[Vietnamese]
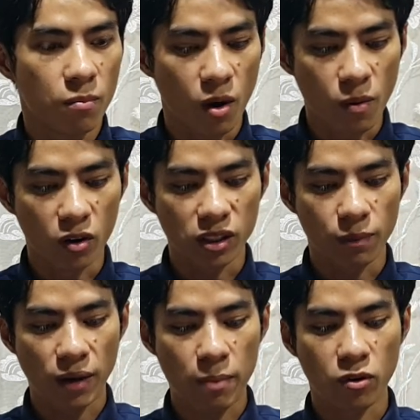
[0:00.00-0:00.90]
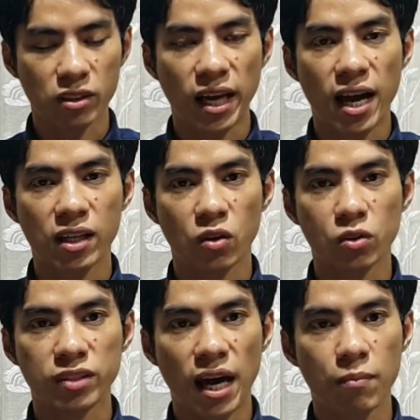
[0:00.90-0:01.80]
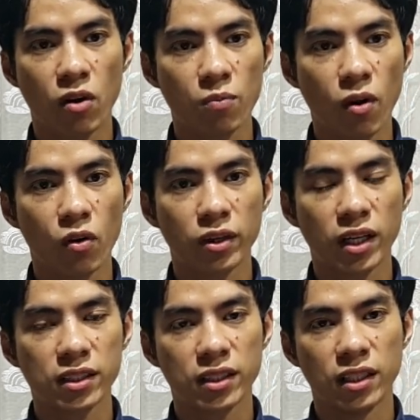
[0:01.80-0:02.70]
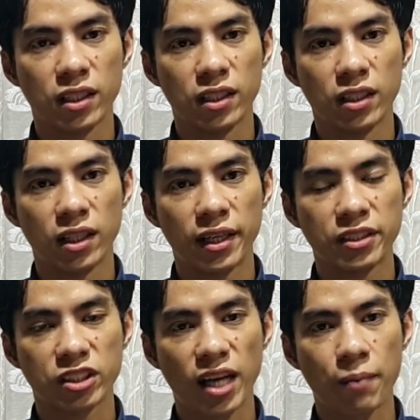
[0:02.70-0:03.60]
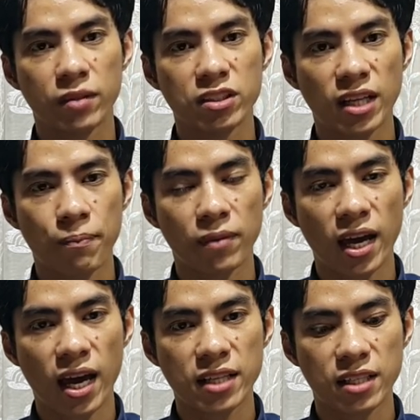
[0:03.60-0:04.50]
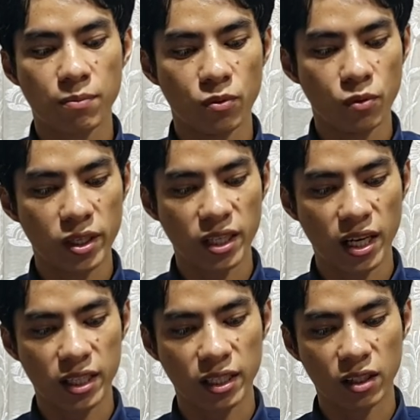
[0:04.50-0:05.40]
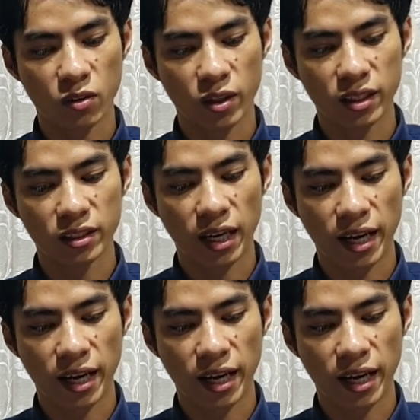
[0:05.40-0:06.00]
bóng phổ từ rạp có tha cruza bóng phổ nâng ở anh chị cam nơi nam na chơi muối hay ở còn nâng